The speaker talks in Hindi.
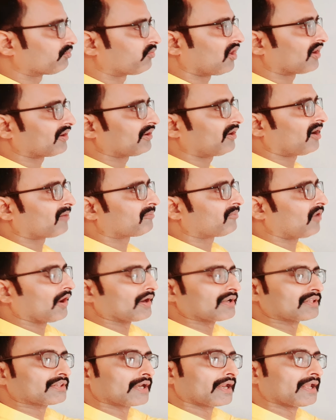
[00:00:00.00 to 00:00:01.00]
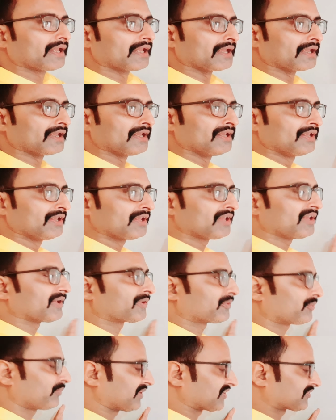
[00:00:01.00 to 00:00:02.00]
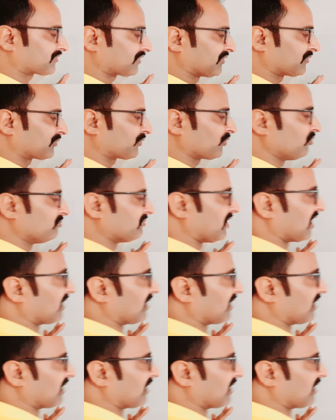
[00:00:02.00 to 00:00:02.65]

वन अपॉन थ्री इक्वेशन टू में